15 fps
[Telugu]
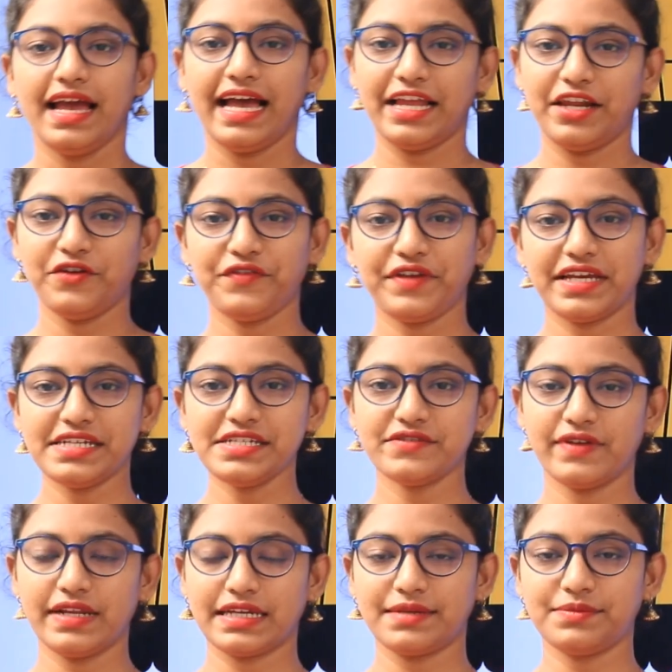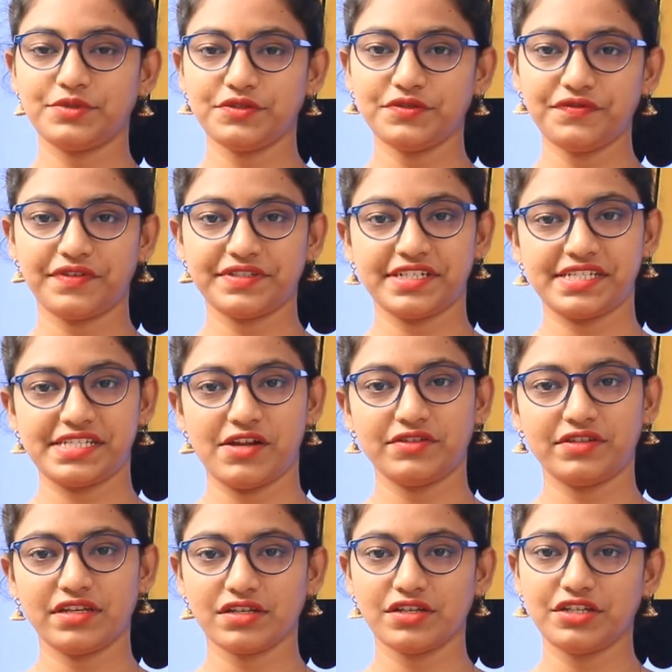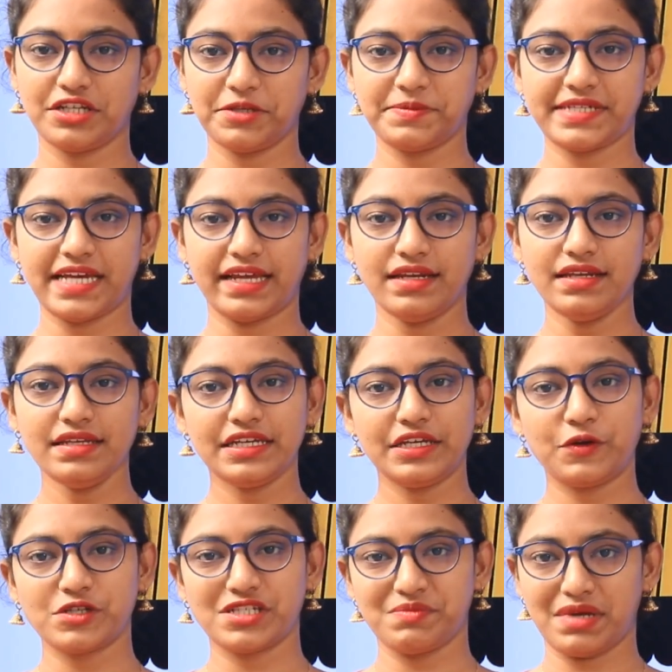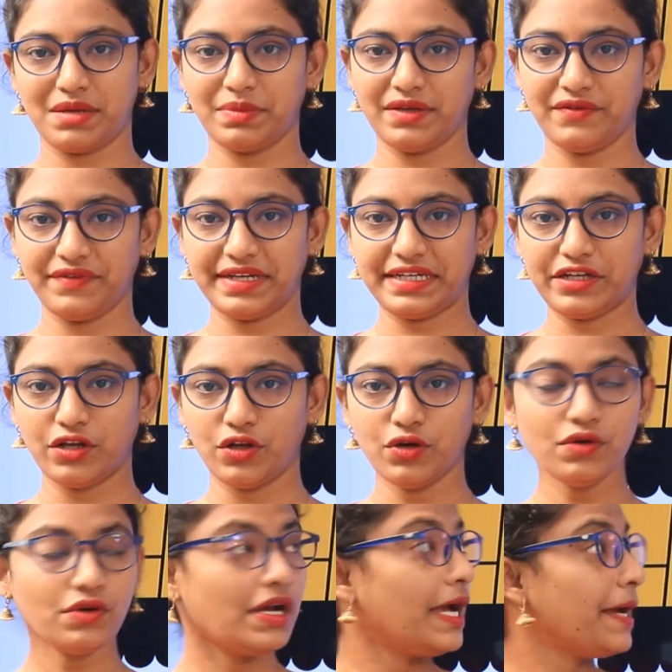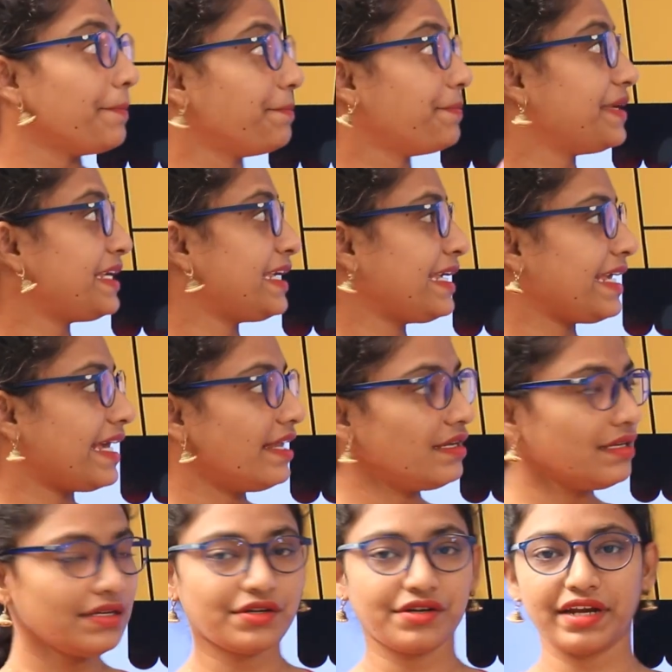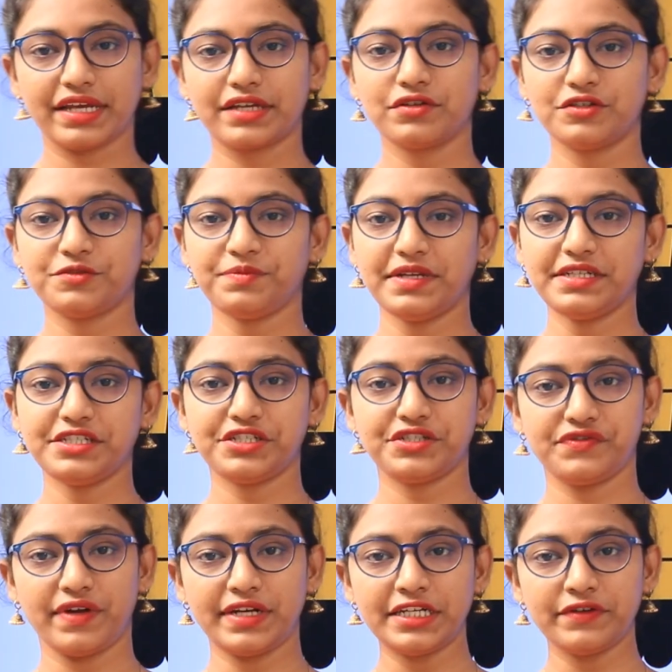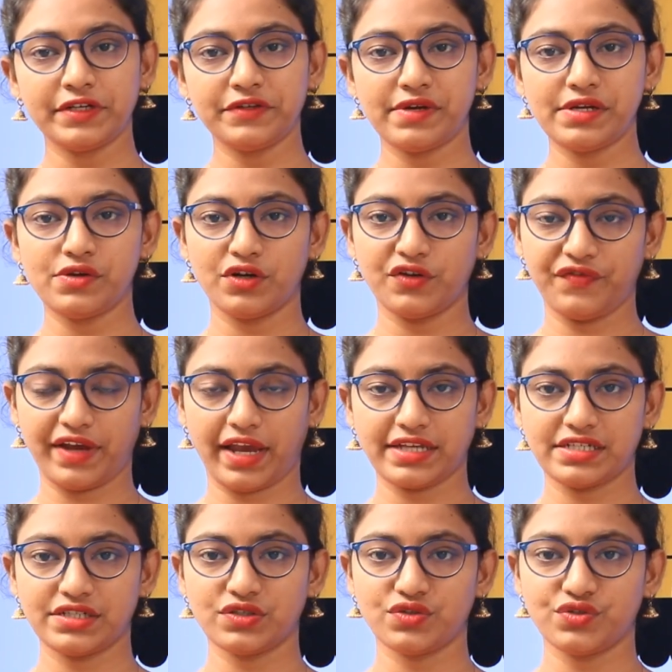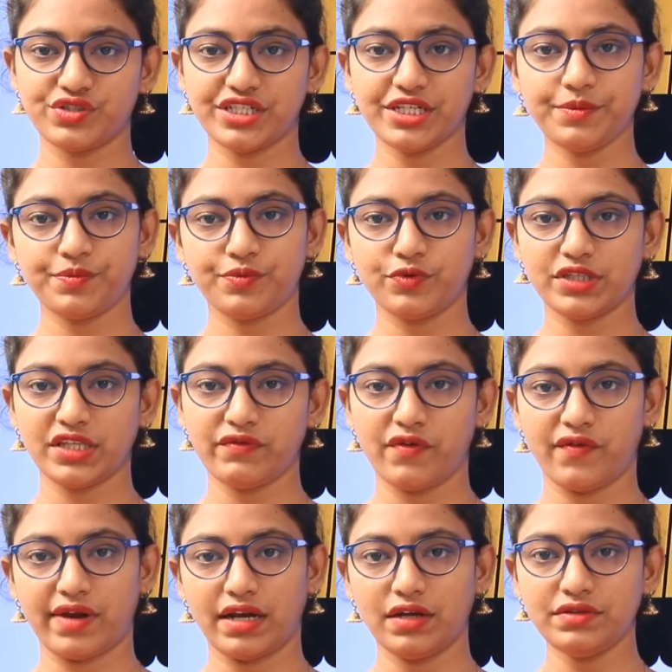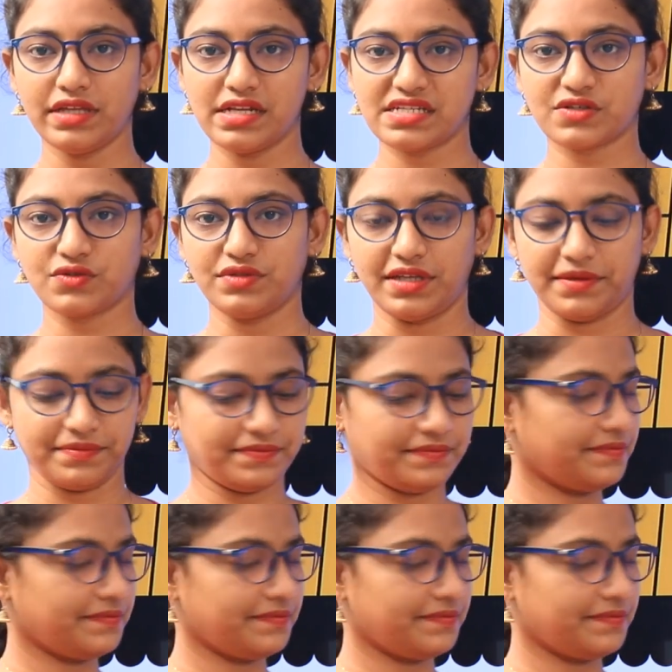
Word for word: హలో వియర్స్ వెల్కమ్ టు ఫ్రెషస్నా తెలుగు యూట్యూబ్ ఛానల్ ఈరోజు మన ఈ వీడియోలో బిఈఎల్ రిక్రూట్మెంట్ ట్వంటీ ట్వంటీ వన్ నోటిఫికేషన్ గురించి పూర్తి వివరాలు తెలుసుకుందాం